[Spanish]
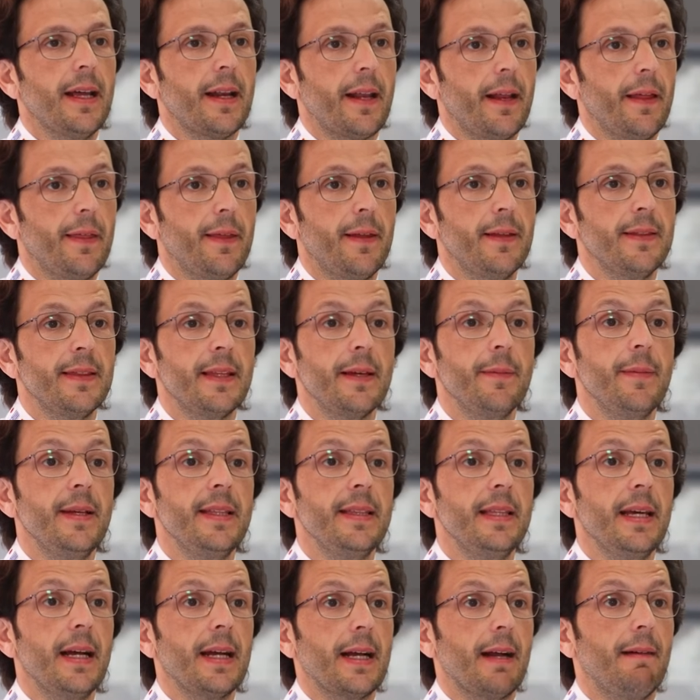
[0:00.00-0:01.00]
y
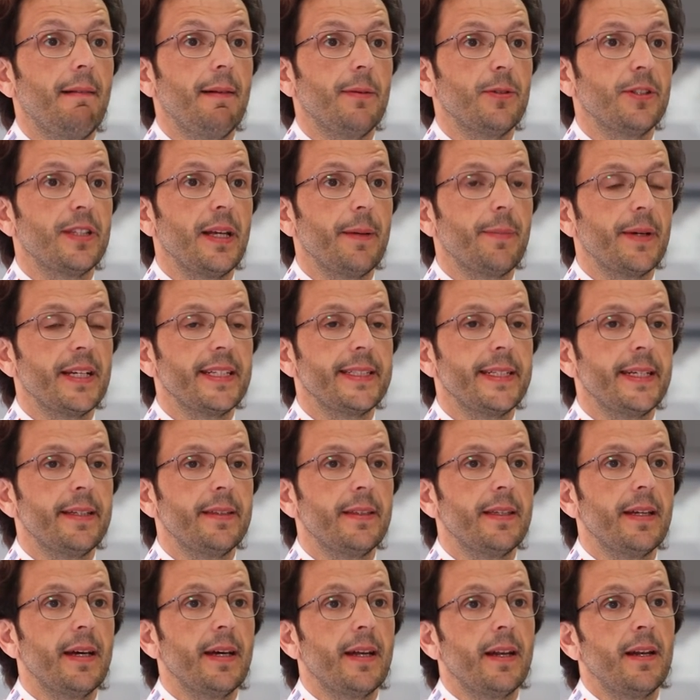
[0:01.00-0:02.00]
recientemente acabamos de
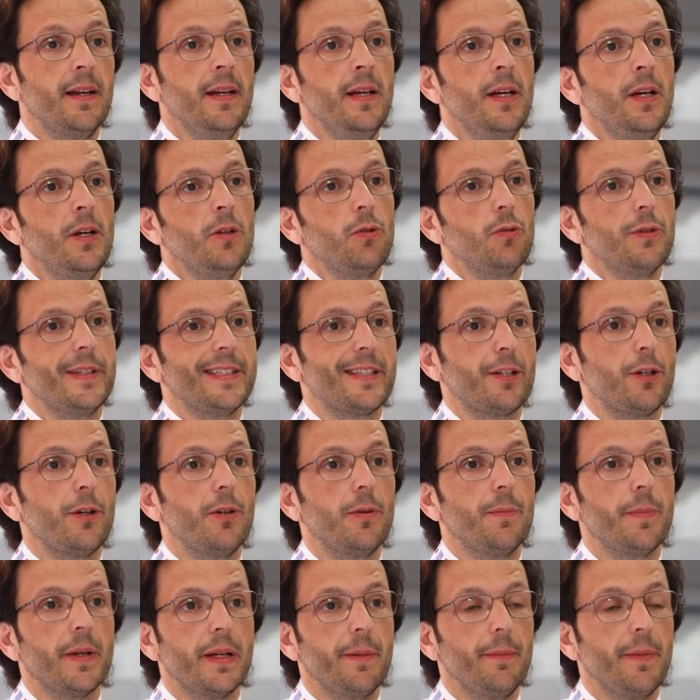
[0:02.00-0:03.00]
presentar
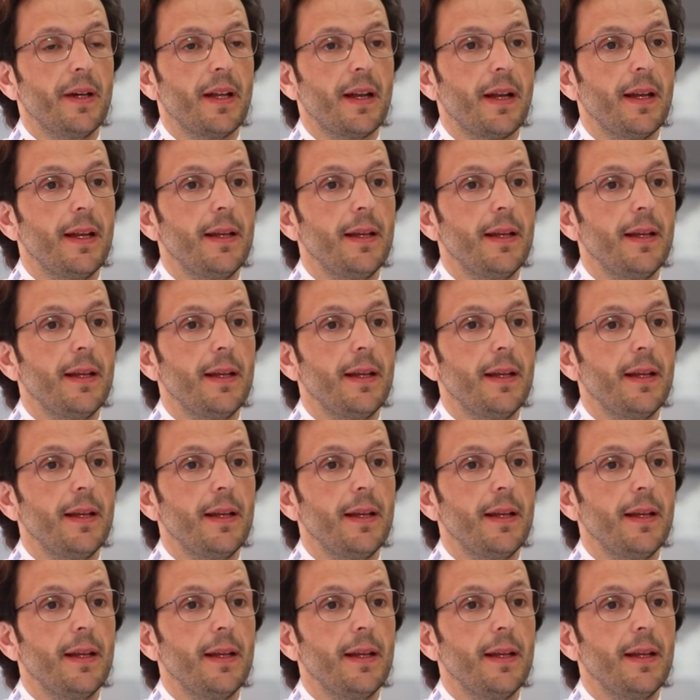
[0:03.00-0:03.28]
nuestro primer